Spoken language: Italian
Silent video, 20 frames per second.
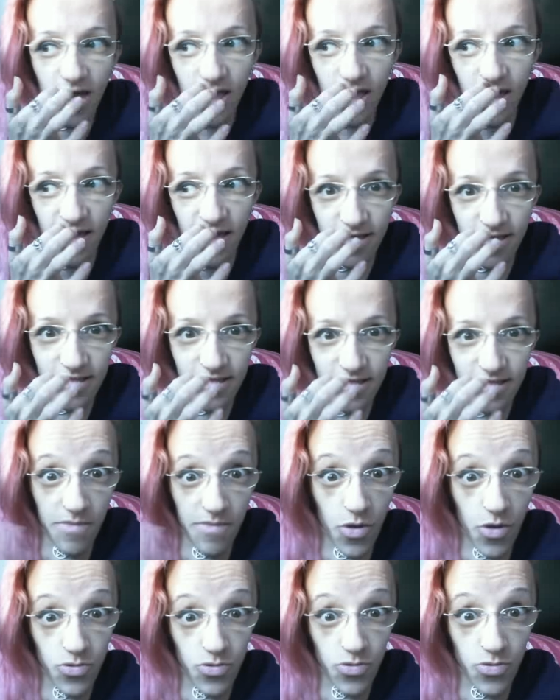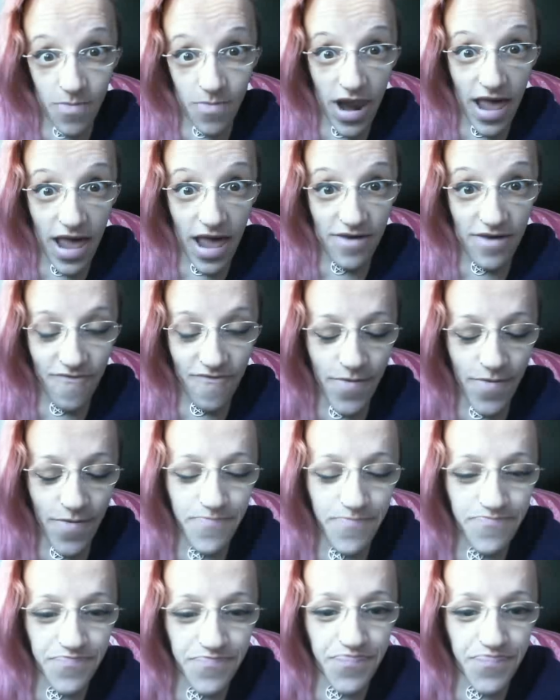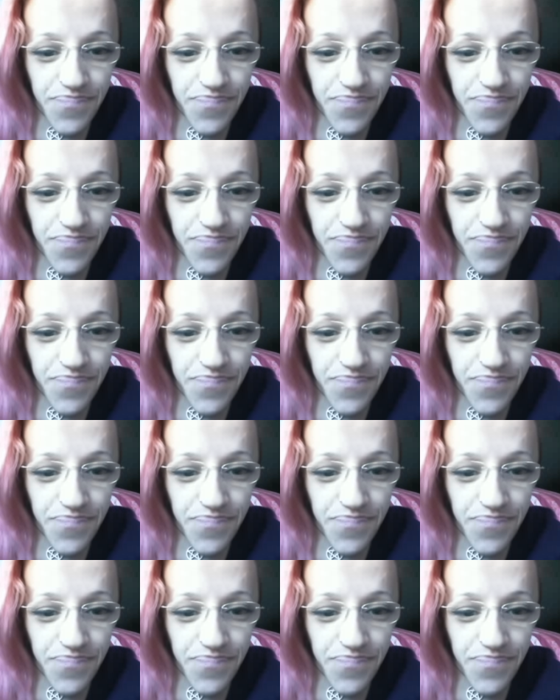eh, della mia ultima live.